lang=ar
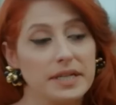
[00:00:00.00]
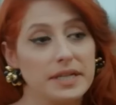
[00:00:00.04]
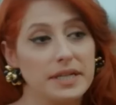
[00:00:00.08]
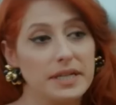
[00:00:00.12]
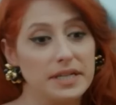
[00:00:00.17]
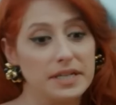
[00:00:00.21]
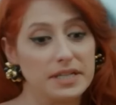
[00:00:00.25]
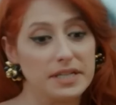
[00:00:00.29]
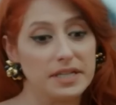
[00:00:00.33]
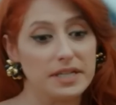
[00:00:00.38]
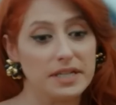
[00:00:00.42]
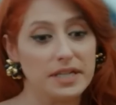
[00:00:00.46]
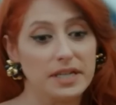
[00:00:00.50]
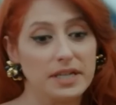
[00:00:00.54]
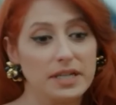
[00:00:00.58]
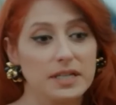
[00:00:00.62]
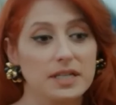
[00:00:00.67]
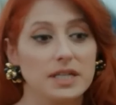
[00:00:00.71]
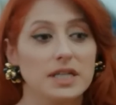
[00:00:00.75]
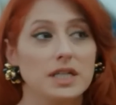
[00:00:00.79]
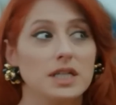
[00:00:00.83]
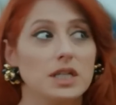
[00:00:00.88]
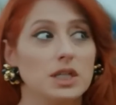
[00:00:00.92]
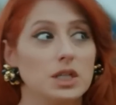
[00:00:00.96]
عم
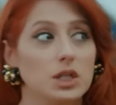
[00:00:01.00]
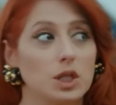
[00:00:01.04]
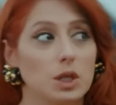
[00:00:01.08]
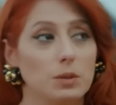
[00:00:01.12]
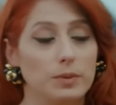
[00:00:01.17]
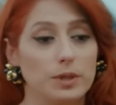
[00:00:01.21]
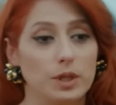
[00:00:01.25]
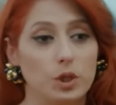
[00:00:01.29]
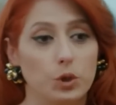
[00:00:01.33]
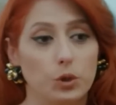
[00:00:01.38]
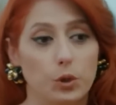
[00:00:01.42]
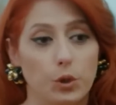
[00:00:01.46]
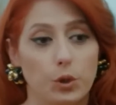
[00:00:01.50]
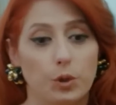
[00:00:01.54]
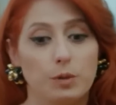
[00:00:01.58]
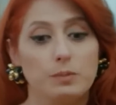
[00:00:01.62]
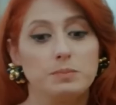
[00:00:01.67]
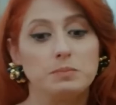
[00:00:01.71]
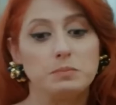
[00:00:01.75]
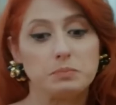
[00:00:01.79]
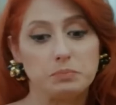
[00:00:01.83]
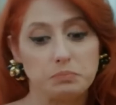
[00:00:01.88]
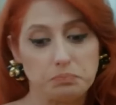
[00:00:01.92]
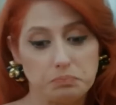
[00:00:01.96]
يكبر مع الوقت
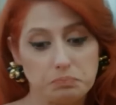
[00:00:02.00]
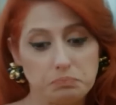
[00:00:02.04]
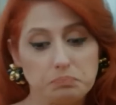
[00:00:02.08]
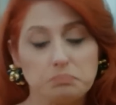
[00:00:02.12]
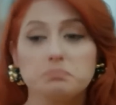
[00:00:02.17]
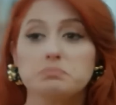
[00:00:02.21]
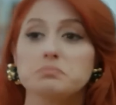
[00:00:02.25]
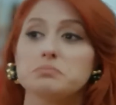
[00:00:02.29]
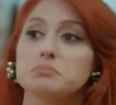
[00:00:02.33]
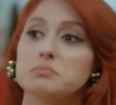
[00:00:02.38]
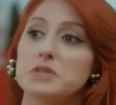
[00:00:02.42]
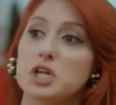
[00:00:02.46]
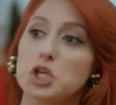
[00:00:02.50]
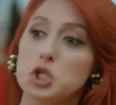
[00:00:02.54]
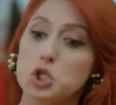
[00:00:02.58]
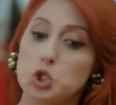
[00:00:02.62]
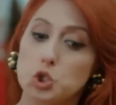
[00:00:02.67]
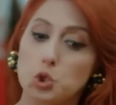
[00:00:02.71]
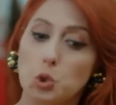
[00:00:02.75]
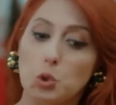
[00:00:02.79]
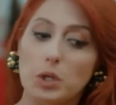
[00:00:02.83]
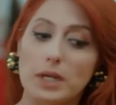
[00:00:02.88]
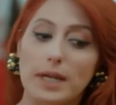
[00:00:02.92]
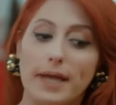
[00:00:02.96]

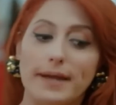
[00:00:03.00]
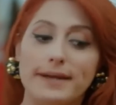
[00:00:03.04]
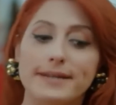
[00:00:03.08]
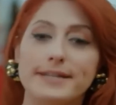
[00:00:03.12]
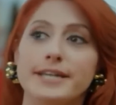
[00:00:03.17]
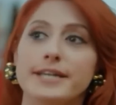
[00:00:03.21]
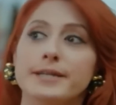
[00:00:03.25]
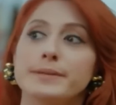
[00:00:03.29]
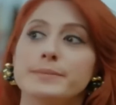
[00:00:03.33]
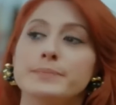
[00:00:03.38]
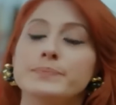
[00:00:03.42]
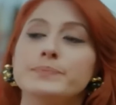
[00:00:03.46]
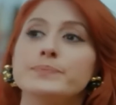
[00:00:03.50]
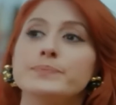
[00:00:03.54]
مصعوق عن جد